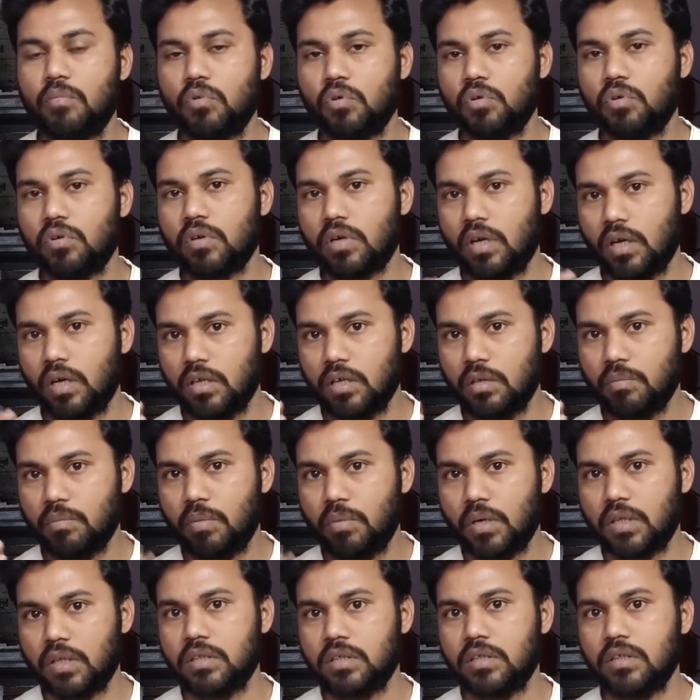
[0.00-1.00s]
अपलोड करनी
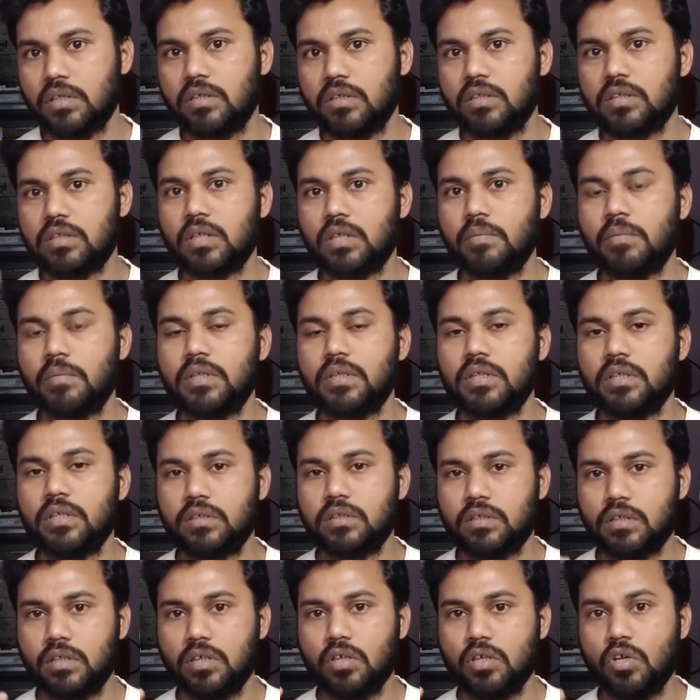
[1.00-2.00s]
पड़ती है जिसकी वजह
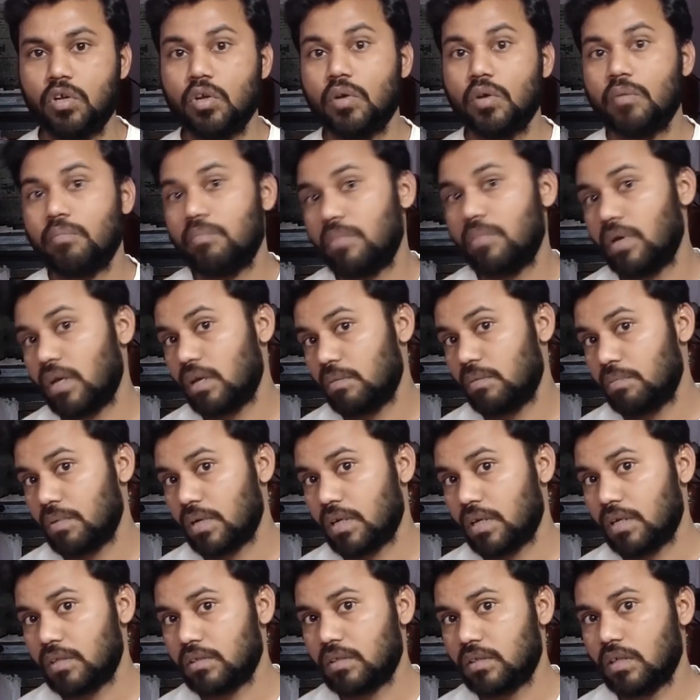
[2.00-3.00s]
से
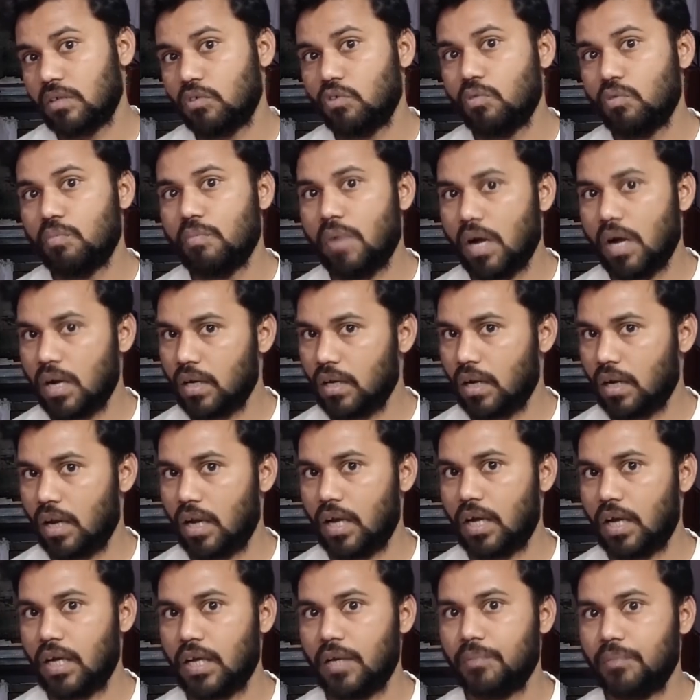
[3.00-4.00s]
वेरिफिकेशन वो मांग
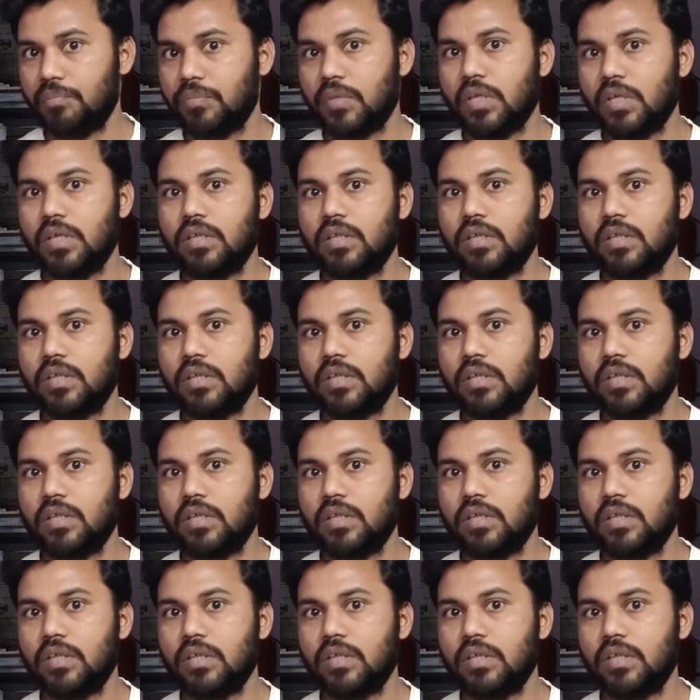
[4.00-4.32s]
रहा है